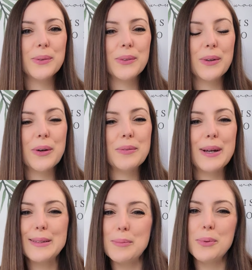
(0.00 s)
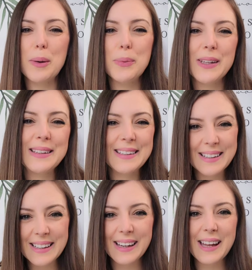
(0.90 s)
Donc euh, voilà, ça pourra peut-être
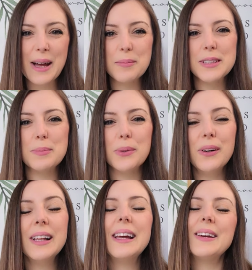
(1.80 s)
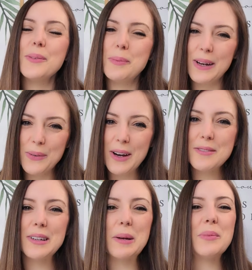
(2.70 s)
t'éclairer un petit peu et on
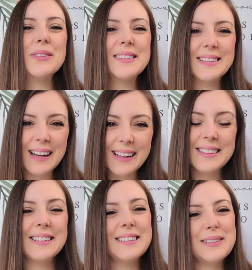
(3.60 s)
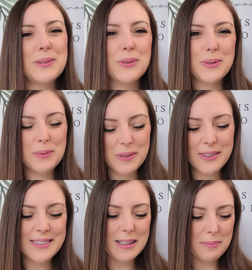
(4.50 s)
parlera vraiment stratégie
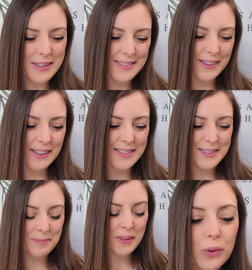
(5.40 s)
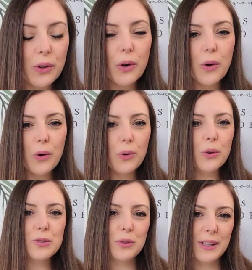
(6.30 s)
justement dans cette masterclass. Donc
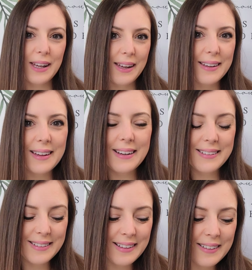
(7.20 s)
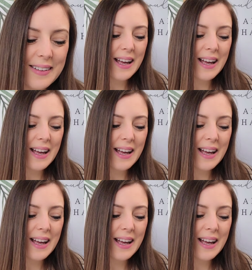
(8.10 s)
le secret, quel est-il